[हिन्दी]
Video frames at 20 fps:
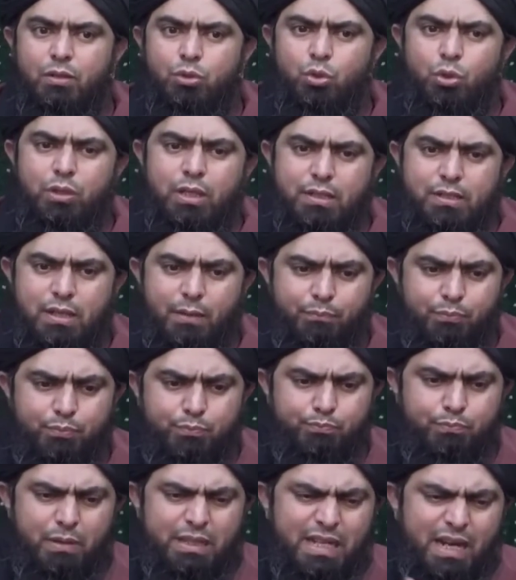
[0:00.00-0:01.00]
तो ये जब
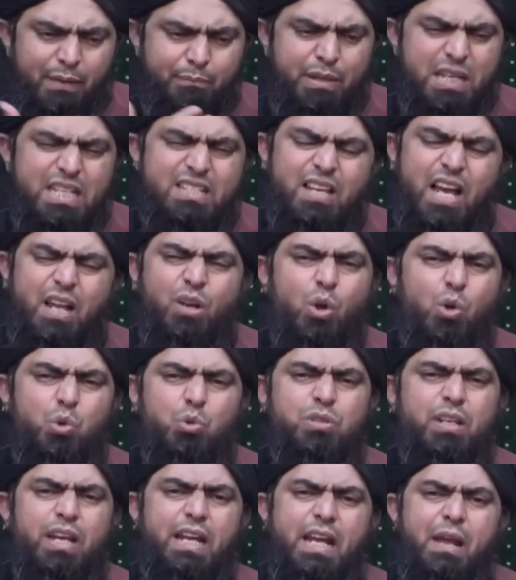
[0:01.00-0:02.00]
पंद्रह बीस साल और
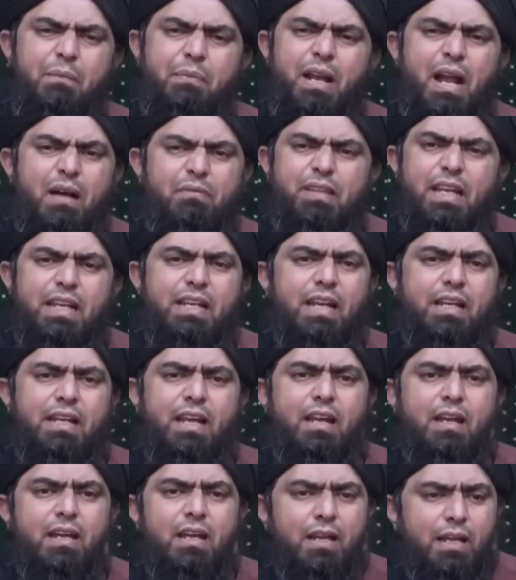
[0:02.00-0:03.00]
गुजरेंगे फिर आप
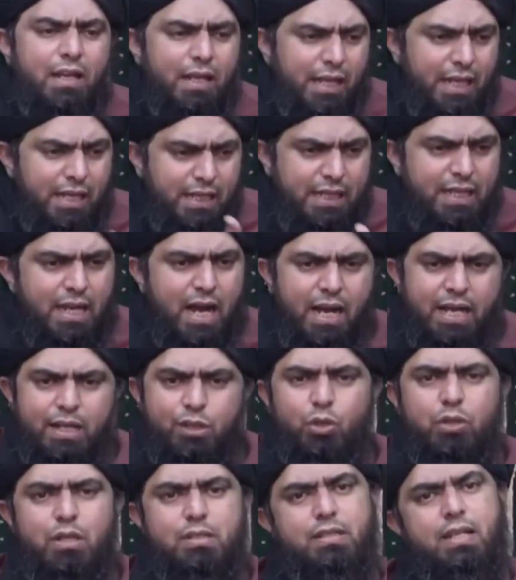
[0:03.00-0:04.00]
देखेंगे इनकी आगे
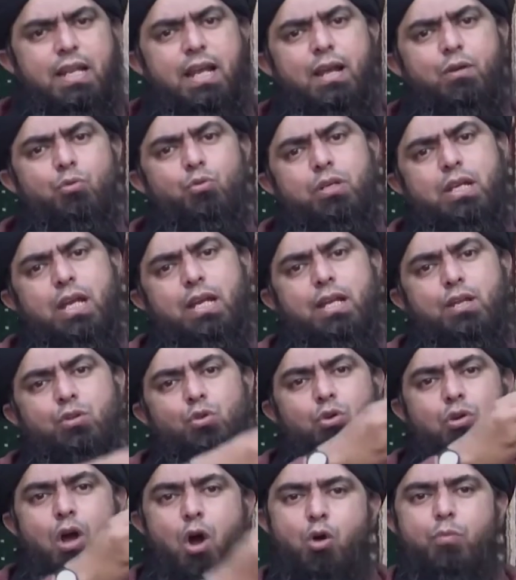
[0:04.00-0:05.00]
जो नस्लें हैं उनके लिए
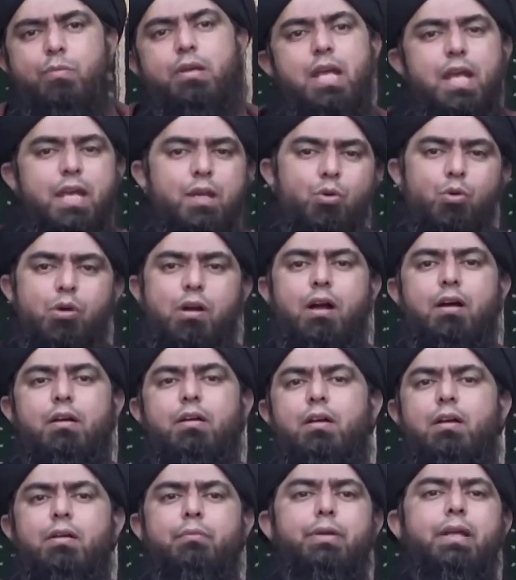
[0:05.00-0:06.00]
तो गांव भी यही होगा
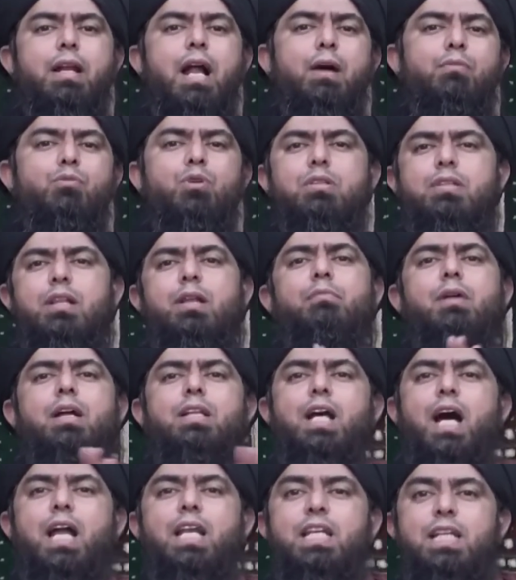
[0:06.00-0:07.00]
फिर आपको
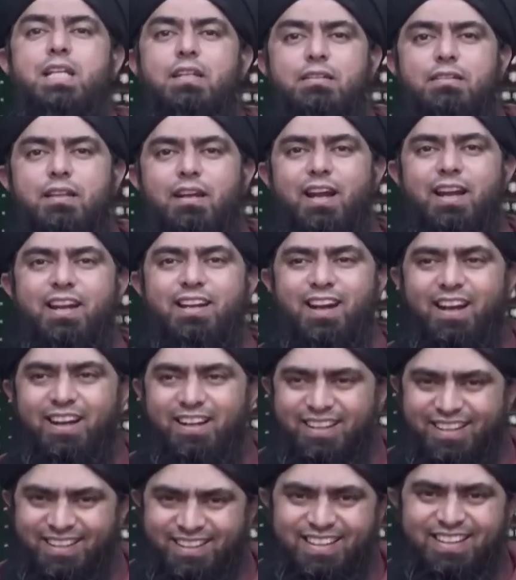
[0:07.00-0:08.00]
इस्लामाबाद खाली नहीं नजर आएगा
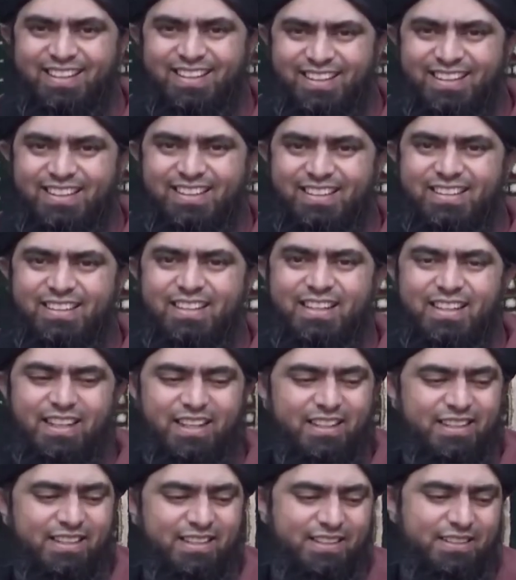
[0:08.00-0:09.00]
ठीक
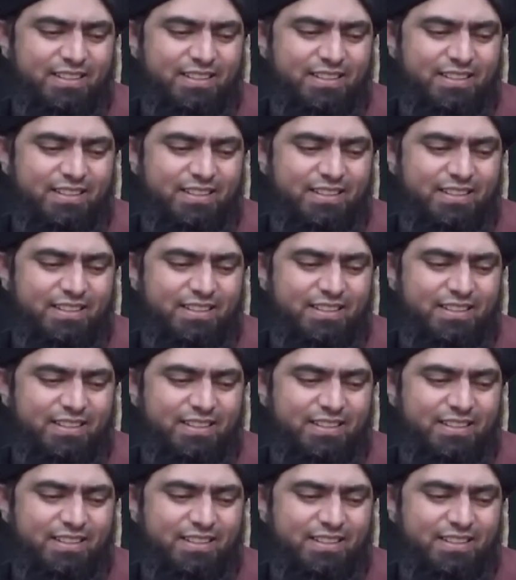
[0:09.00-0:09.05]
है